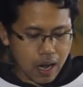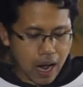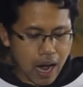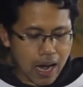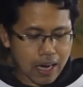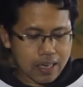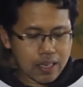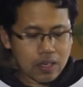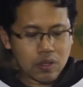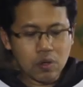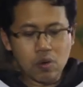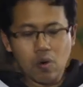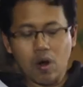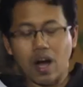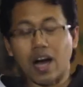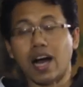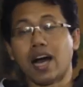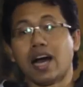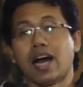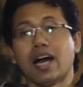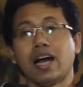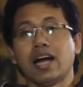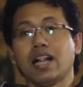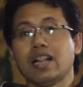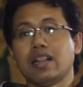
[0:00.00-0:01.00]
Ada dua
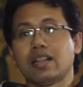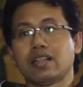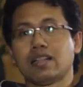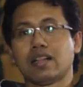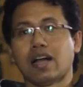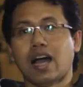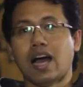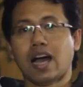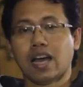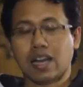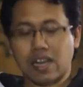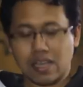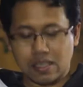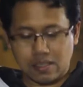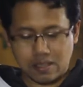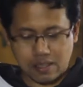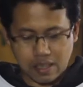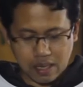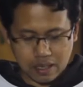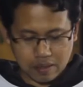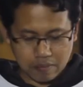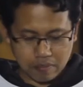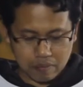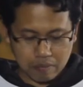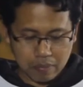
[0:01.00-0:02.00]
hal
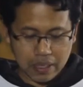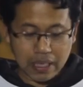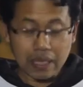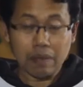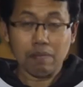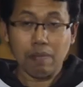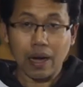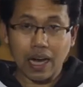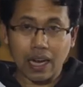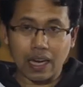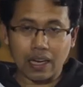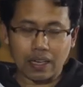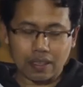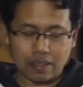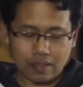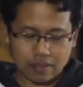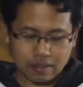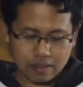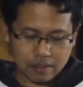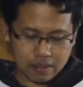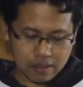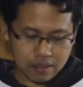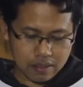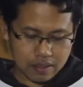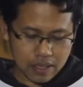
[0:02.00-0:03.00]
alasan minimal.
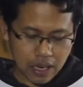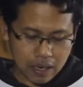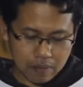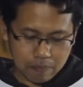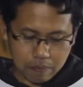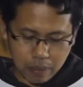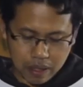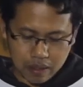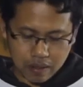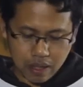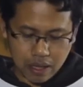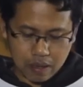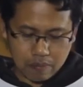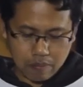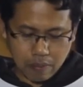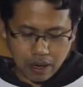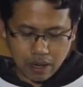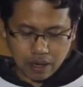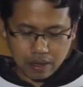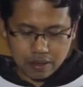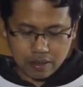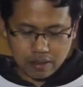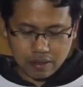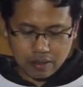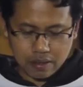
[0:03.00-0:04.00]
Yang
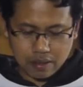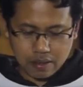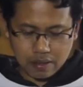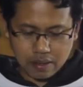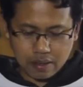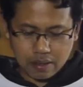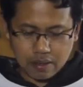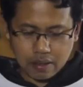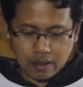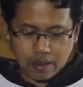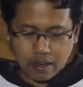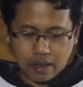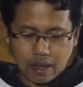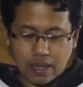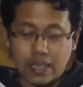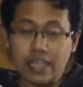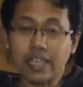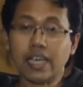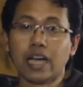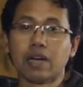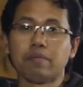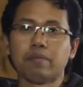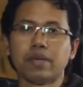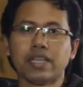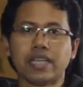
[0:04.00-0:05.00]
pertama,
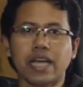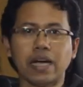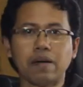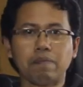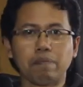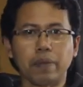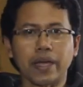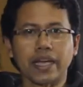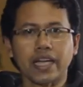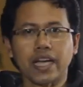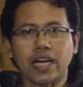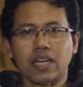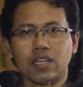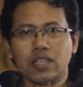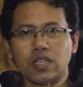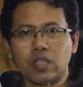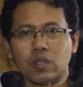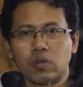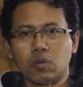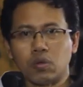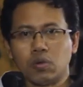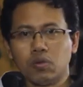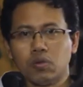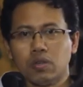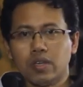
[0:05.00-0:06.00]
ia menyampaikan
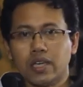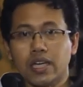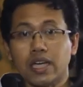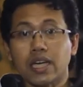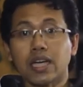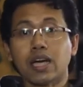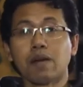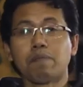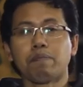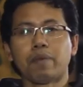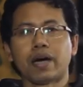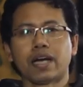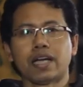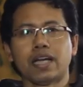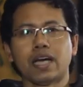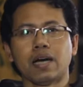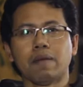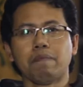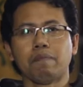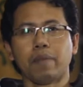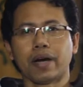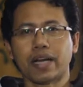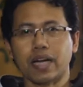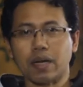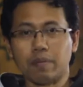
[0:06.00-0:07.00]
itu kepada
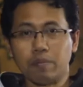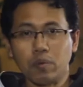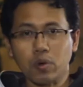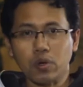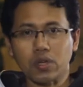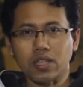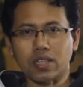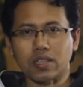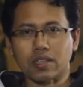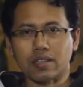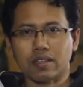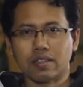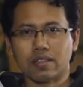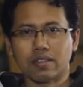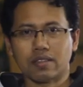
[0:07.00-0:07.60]
para murid.